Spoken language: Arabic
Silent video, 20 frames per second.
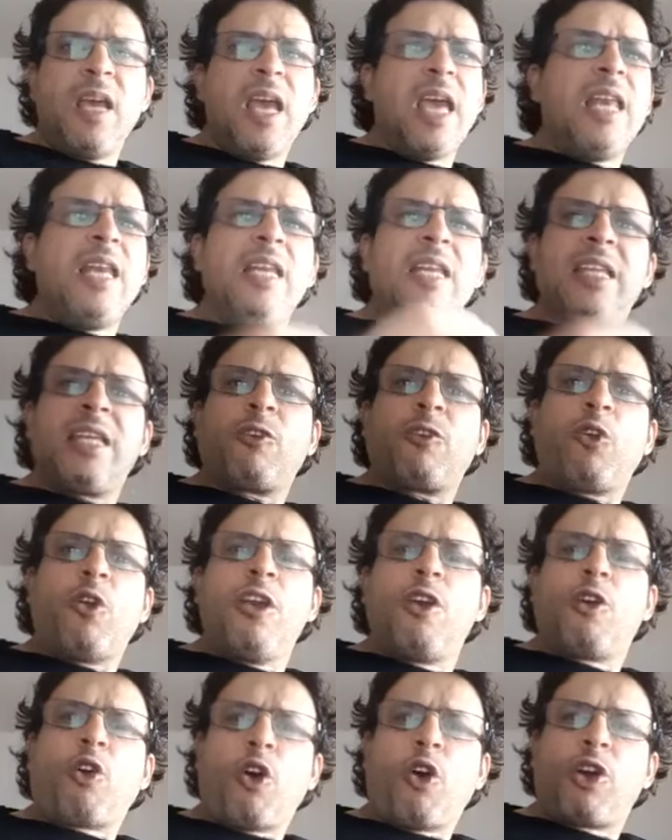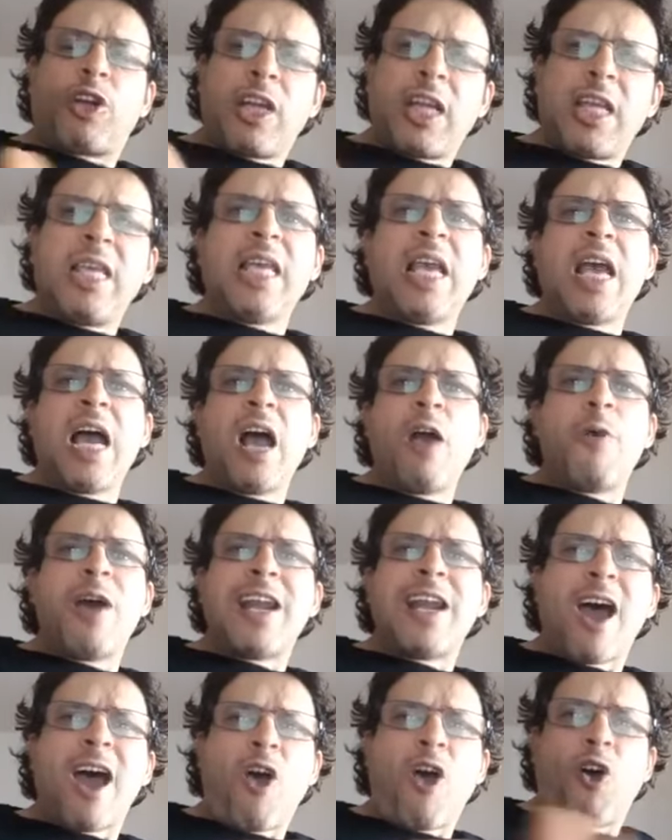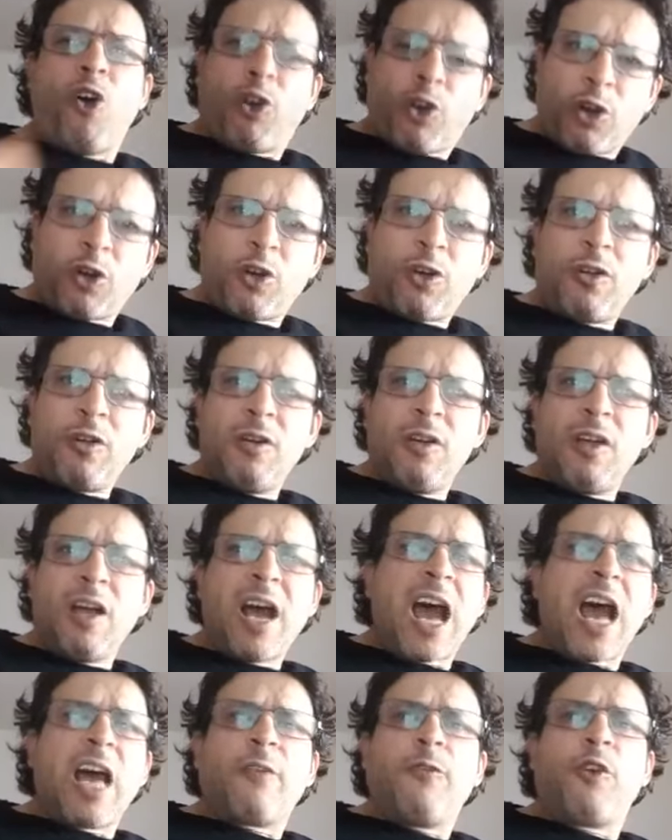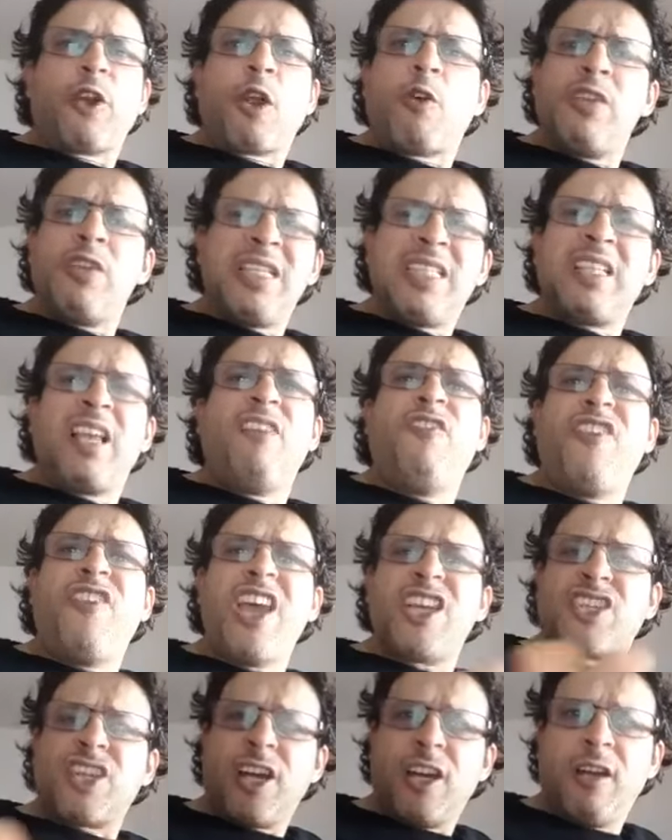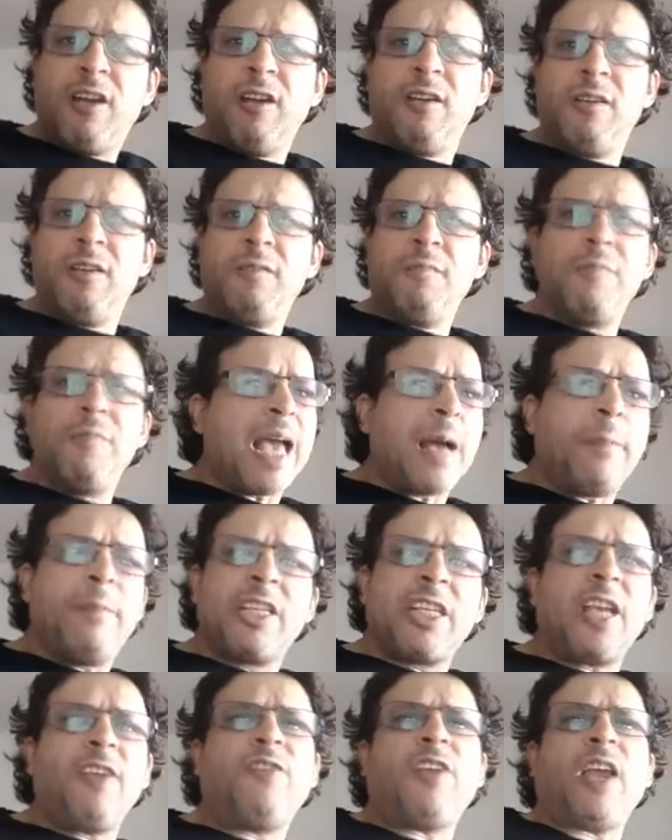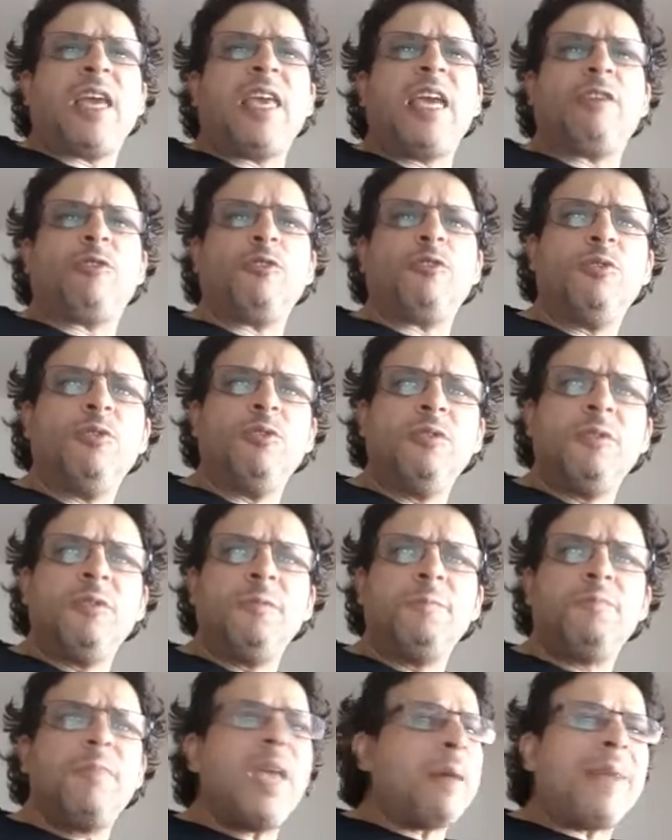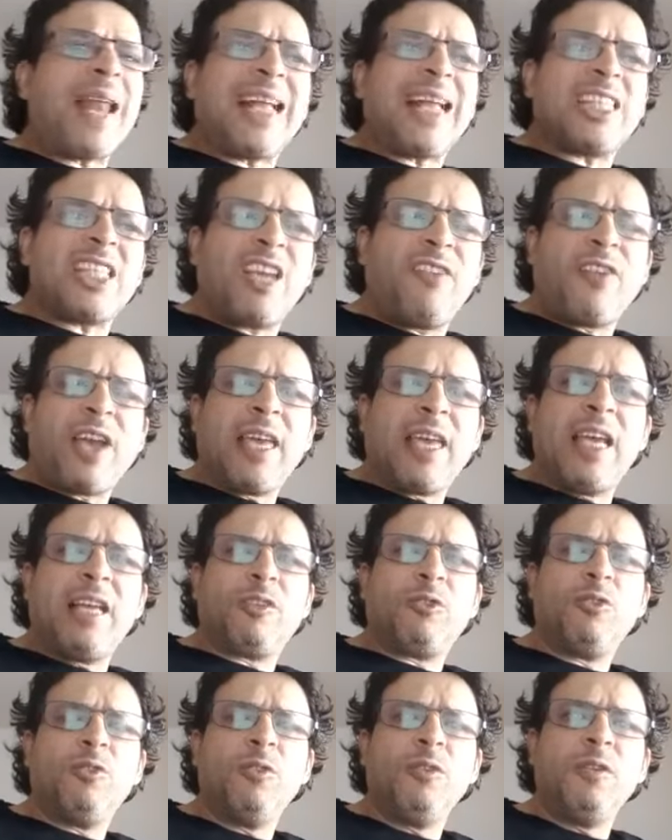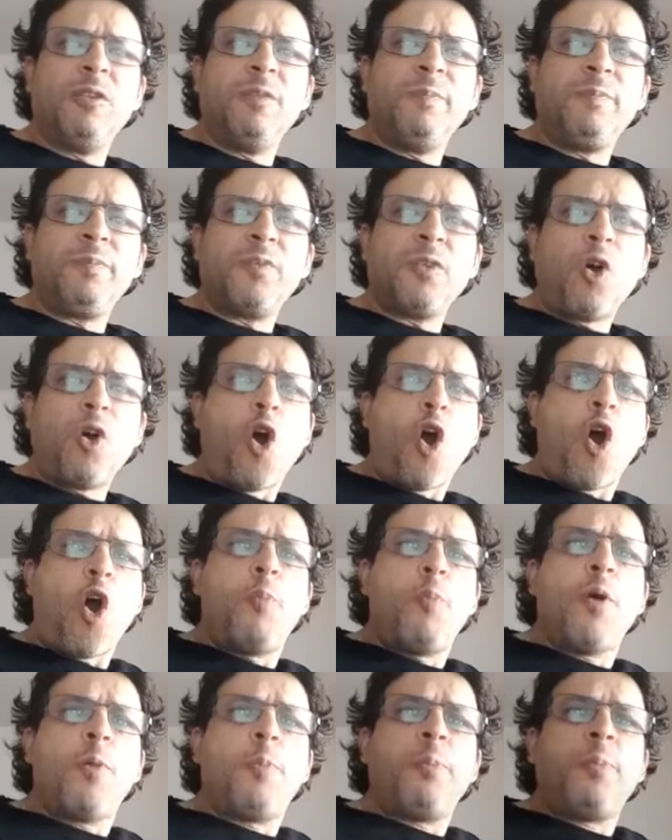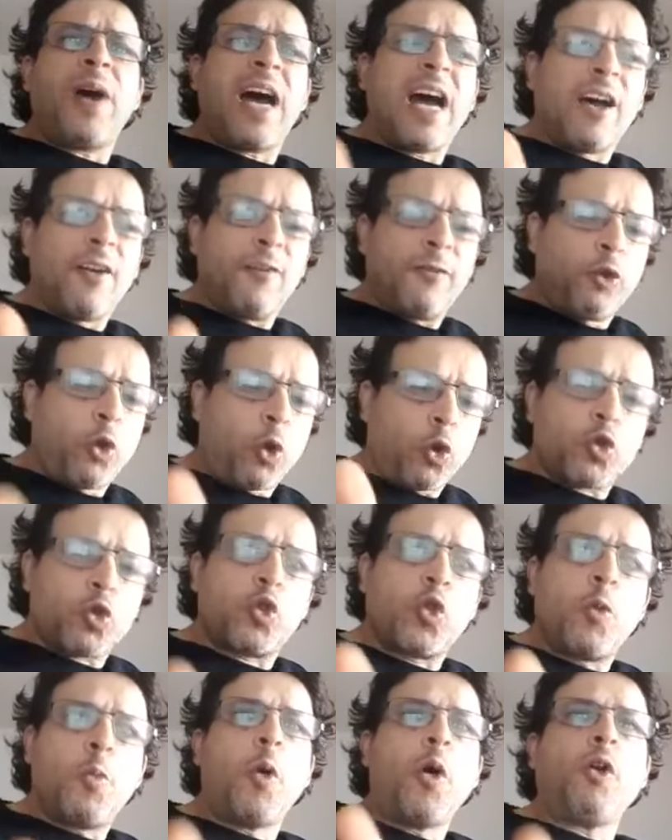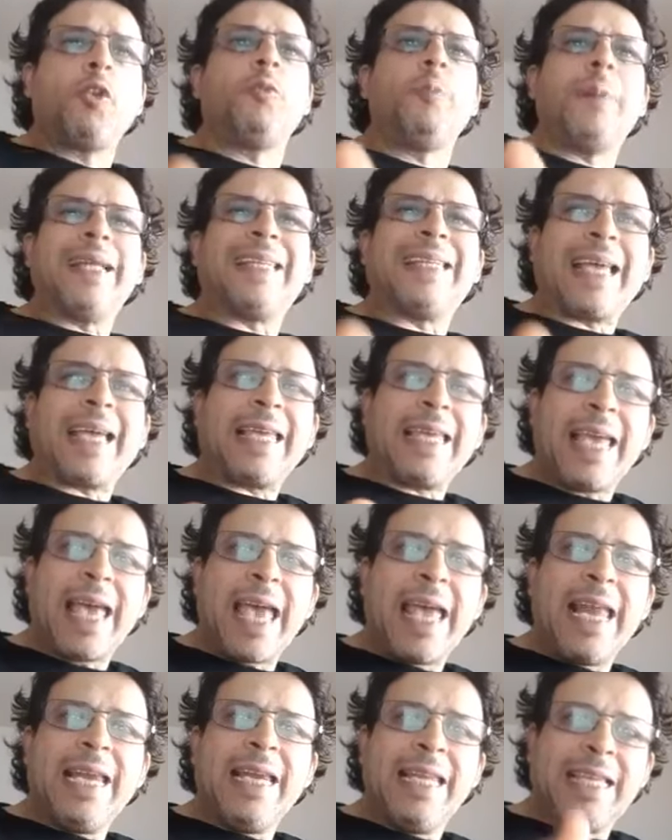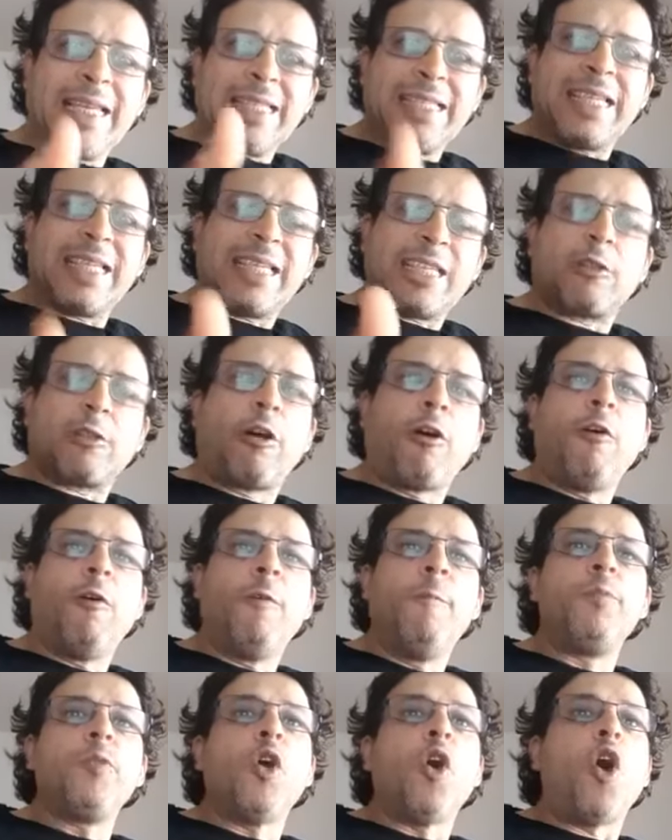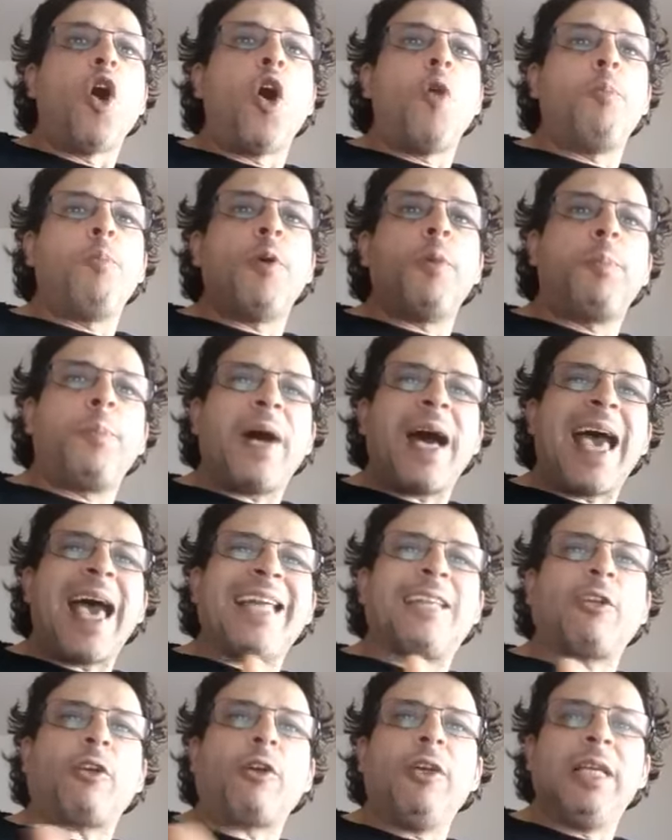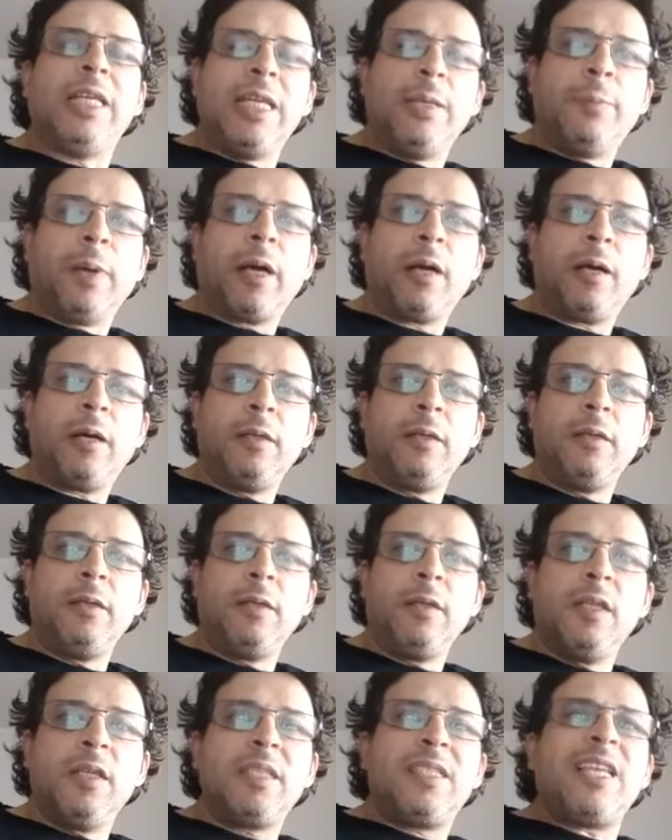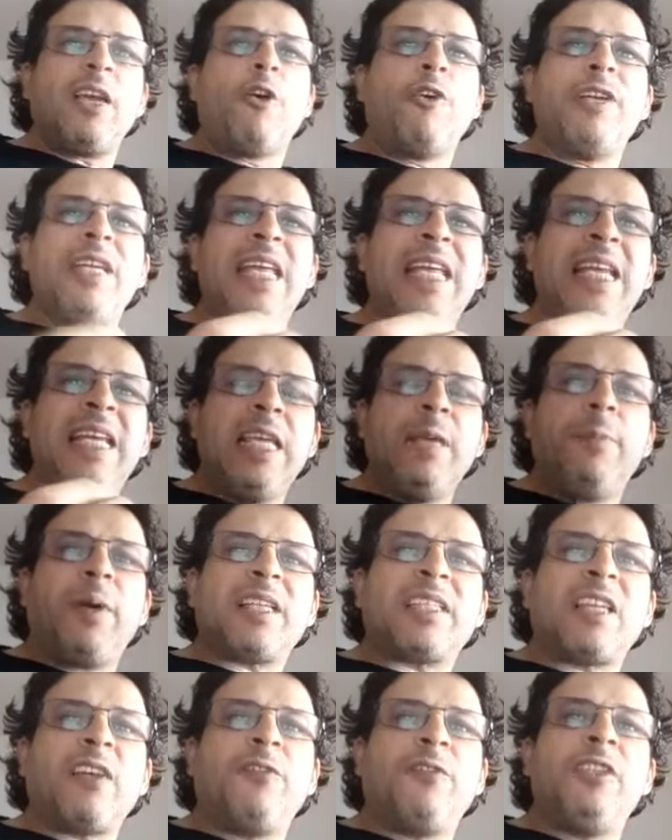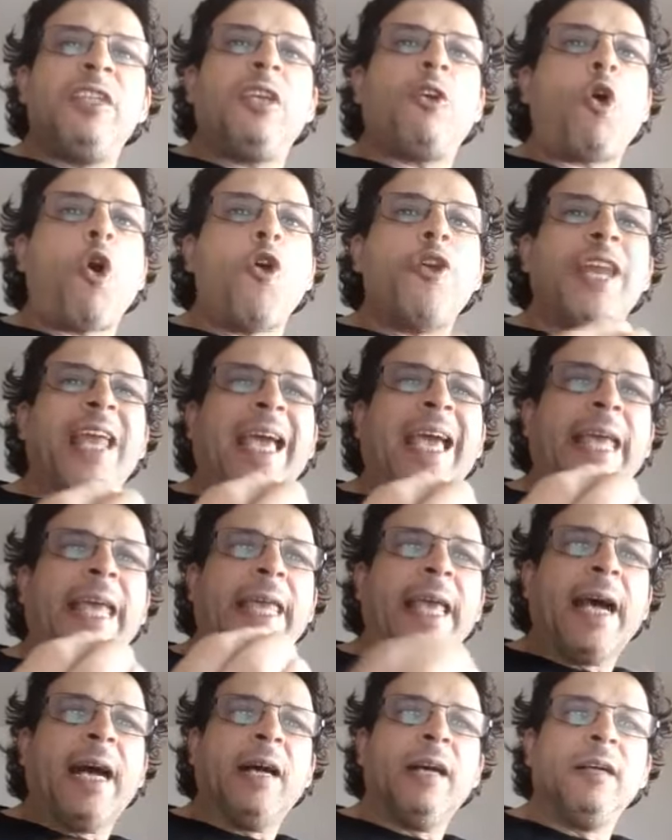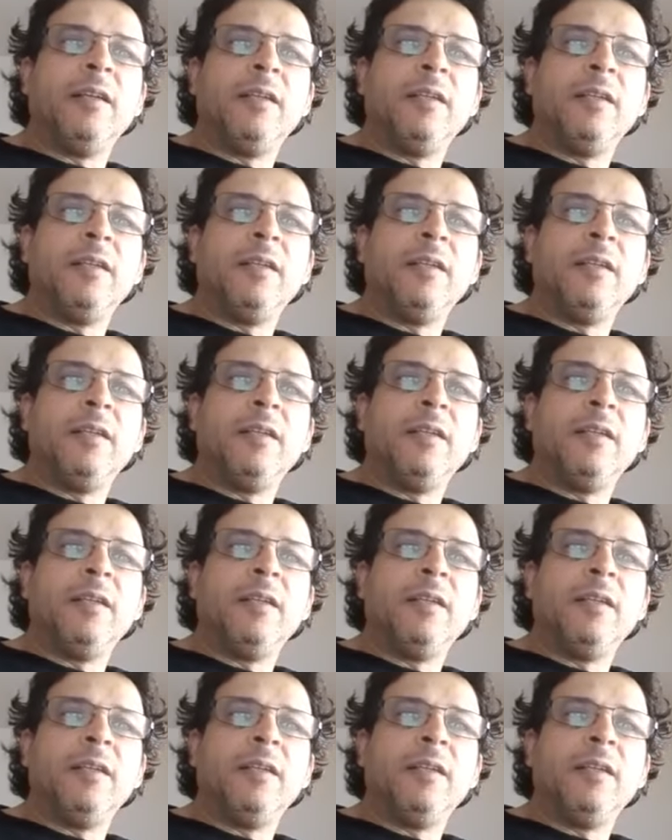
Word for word: اللي يقول لك حرية وأنا حر اعرفوا راهو انسان فاشل ما يعمل شيء في حياته ما يعمل حتى شيء في حياته On peut pas, dans ce monde matériel existant, on peut pas être libre. Si on est libre, ça veut dire on n'est rien.